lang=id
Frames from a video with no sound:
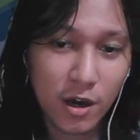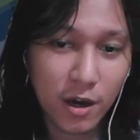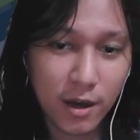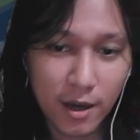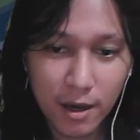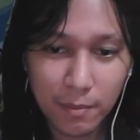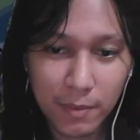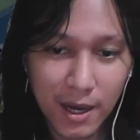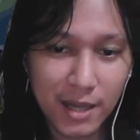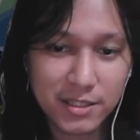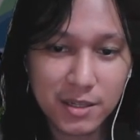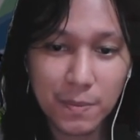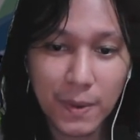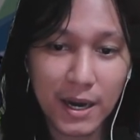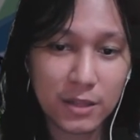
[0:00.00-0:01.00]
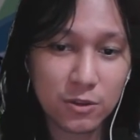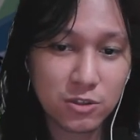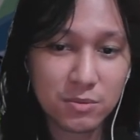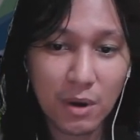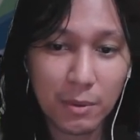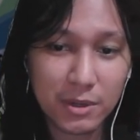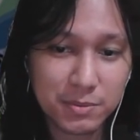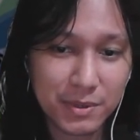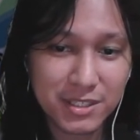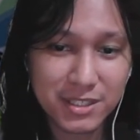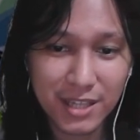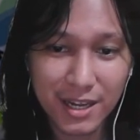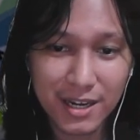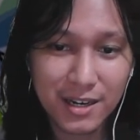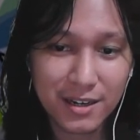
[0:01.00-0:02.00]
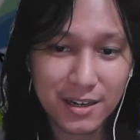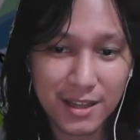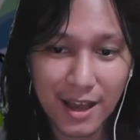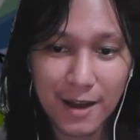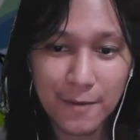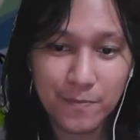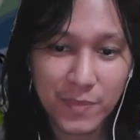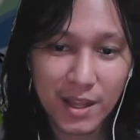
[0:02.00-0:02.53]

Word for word: Ya, mengasih 415% ya.